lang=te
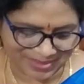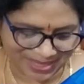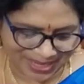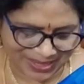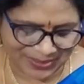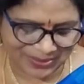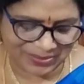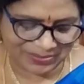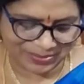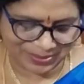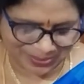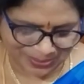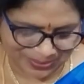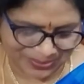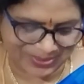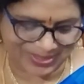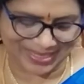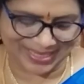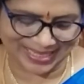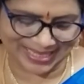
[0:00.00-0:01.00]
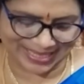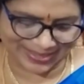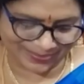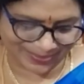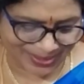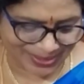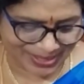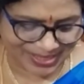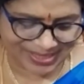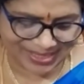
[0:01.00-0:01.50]
నేను ముక్కుంటి
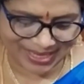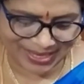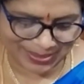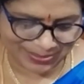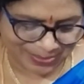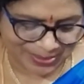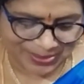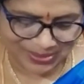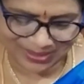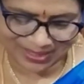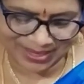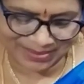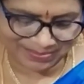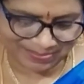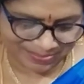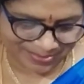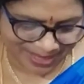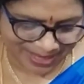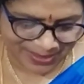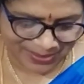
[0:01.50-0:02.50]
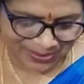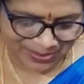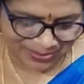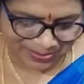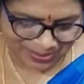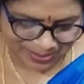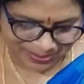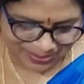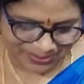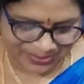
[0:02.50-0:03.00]
ఒకసారి ముత్యం నేను
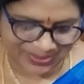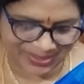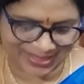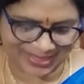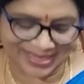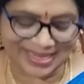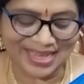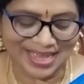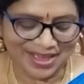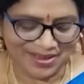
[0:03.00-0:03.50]
ముక్కుంటి